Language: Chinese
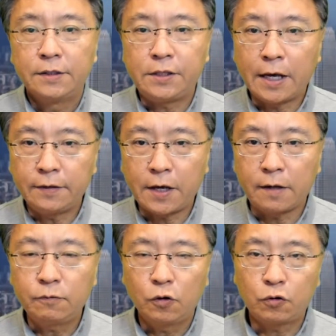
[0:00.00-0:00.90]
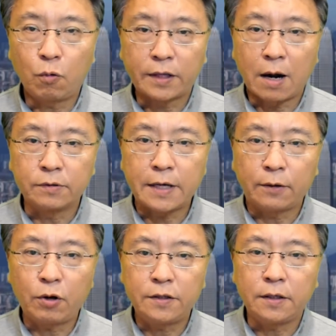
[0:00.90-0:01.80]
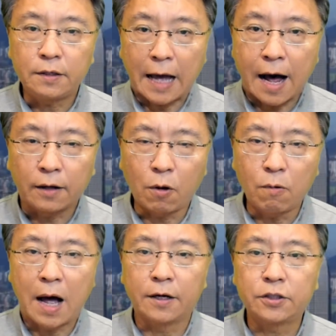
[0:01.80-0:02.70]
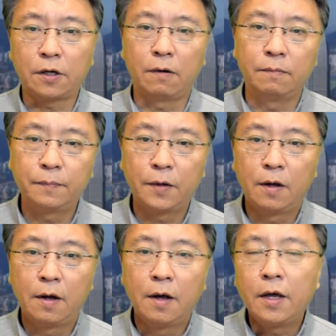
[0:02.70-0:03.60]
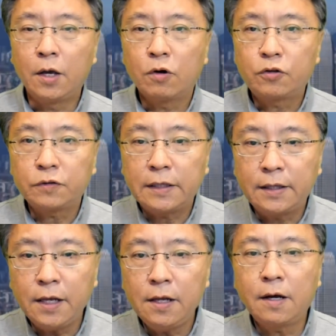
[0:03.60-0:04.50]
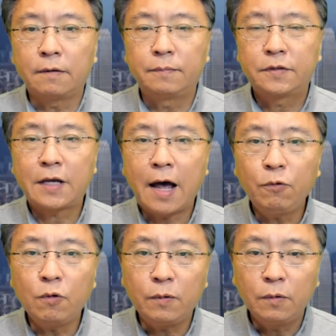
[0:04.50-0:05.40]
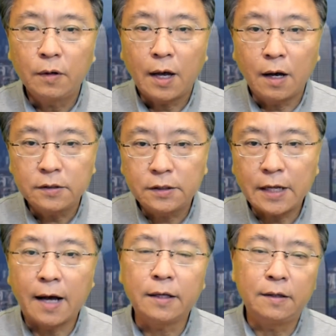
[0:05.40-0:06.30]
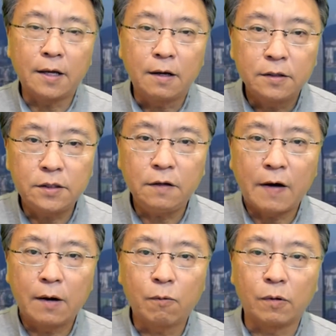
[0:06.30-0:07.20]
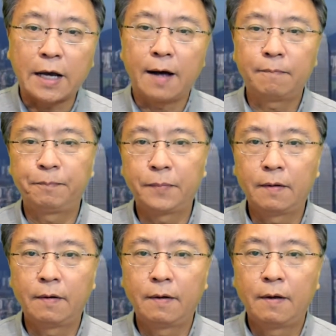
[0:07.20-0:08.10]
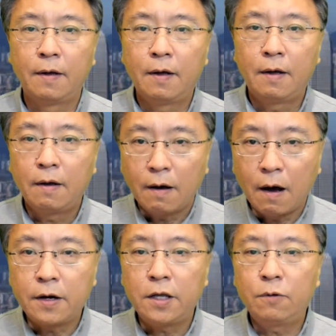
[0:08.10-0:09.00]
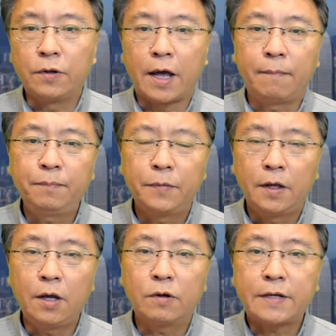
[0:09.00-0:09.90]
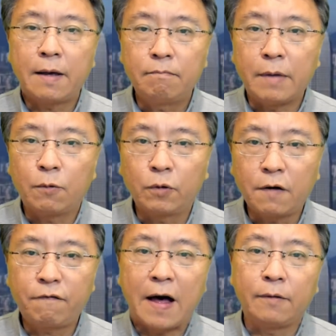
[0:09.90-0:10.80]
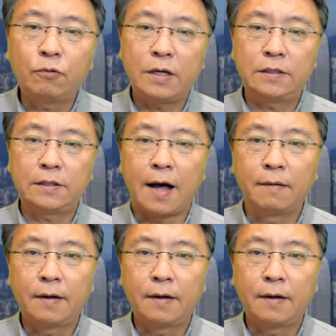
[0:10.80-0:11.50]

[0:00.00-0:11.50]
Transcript: 几年前中国大陆在推行亚投行的时候，英国就是第一个参与和响应的西方国家。二零一五年，英国在美国的反对之下。